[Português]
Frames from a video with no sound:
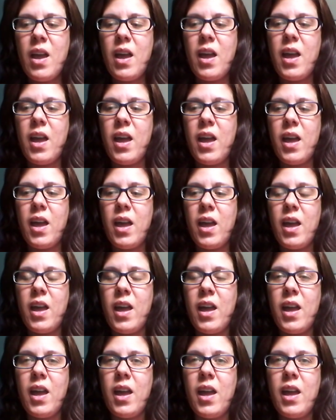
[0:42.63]

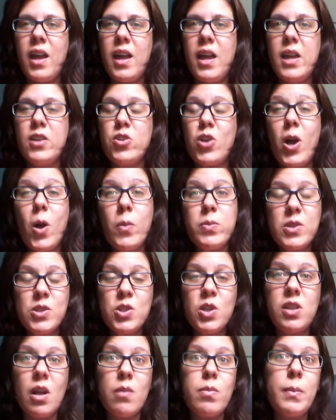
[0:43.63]
É, só que eu
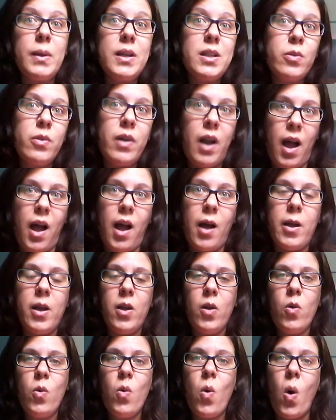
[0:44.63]
preciso de tempo maturar.
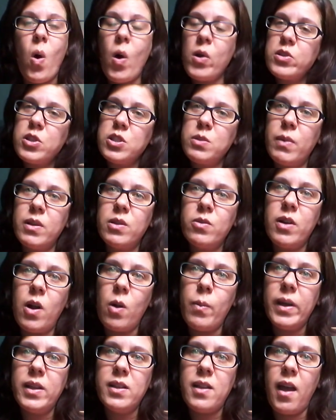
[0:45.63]
Eu gosto de maturar
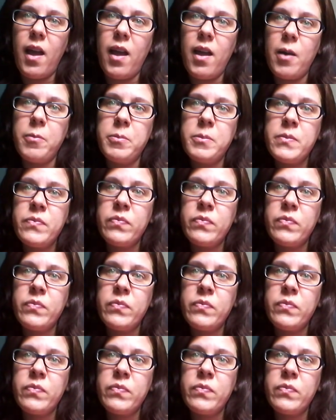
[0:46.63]
uma ideia.